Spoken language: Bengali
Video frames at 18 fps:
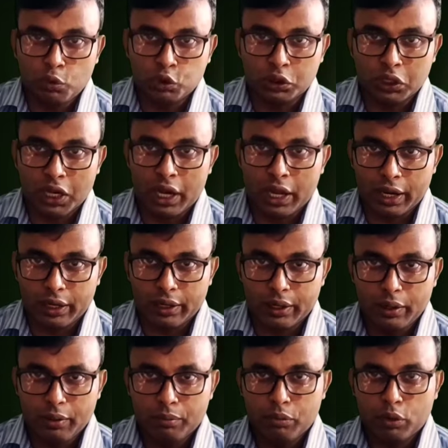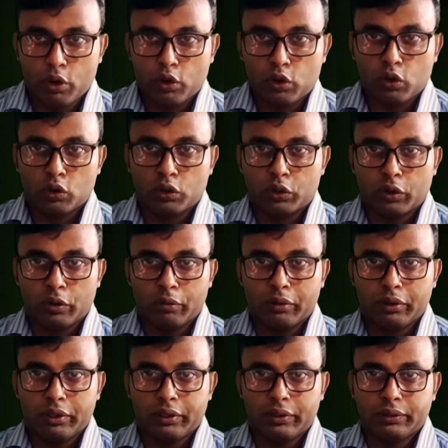সার প্রয়োগ করতে
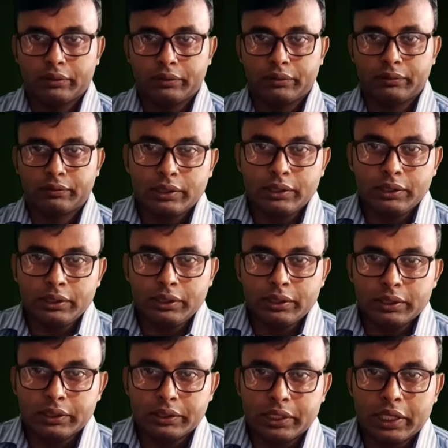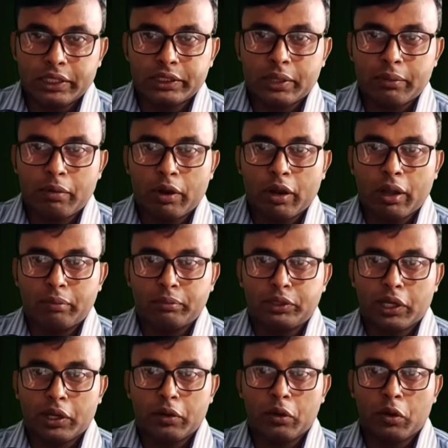হবে যা যা বললাম
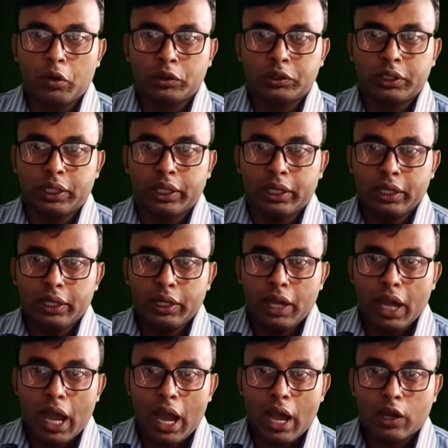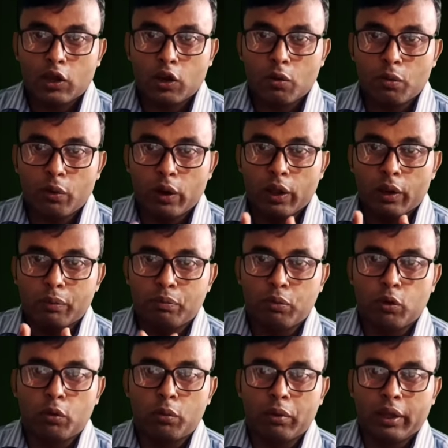সেগুলো হচ্ছে আক্রমণের
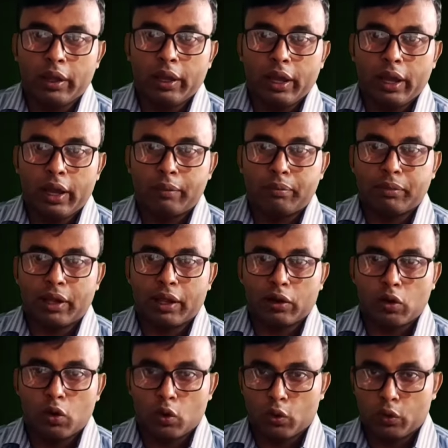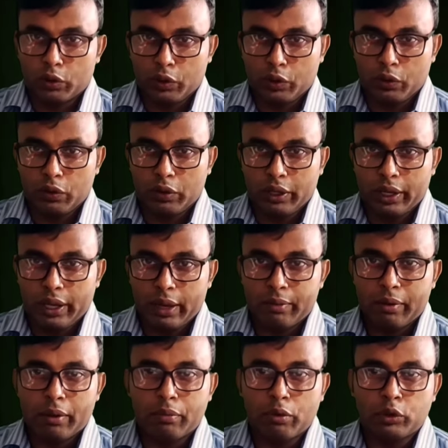পূর্বে আপনার করণীয়
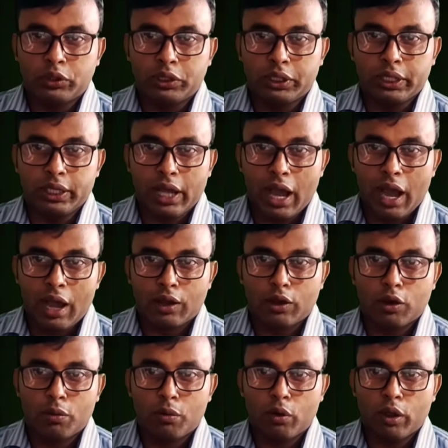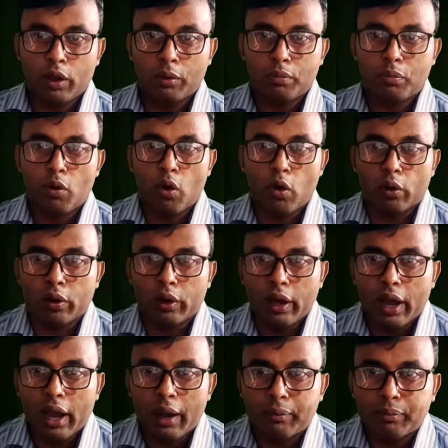এবার বলছি আক্রমণের পর
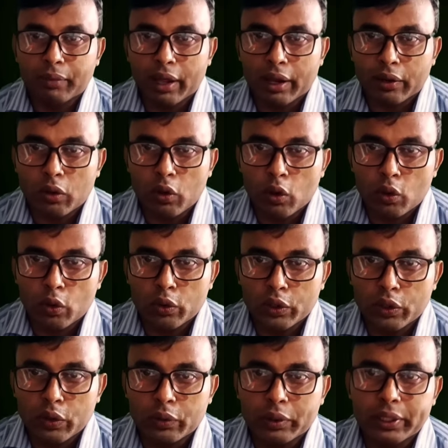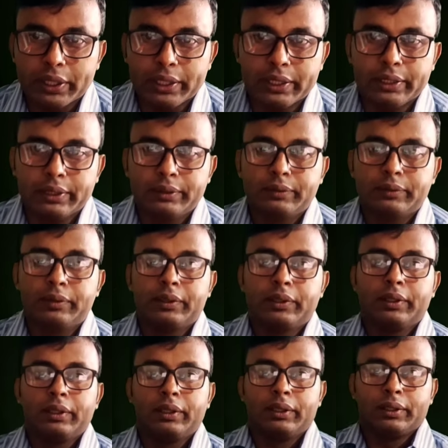আপনার করণীয় কি
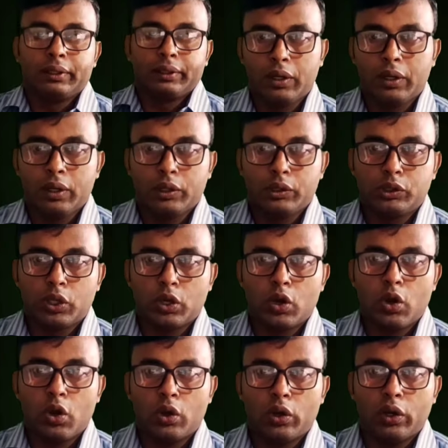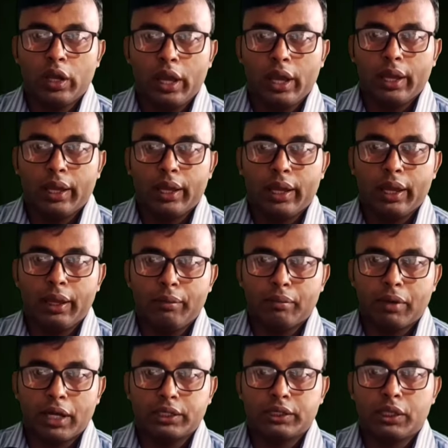যখন এই
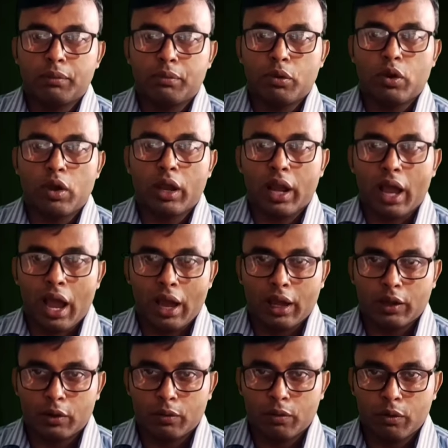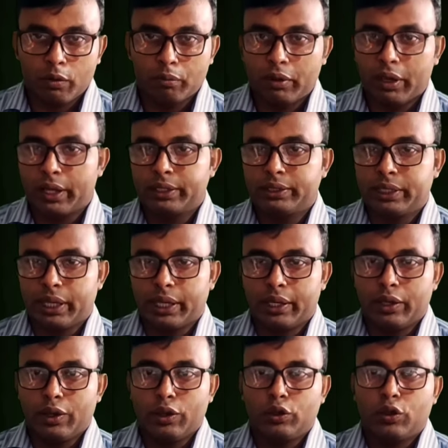মাজরা পোকার আক্রমণ বেড়ে যায়
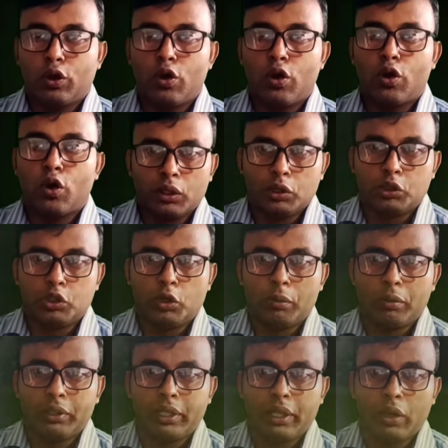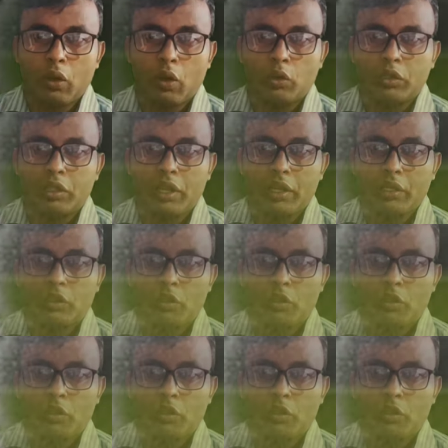তখন জমিতে অতিরিক্ত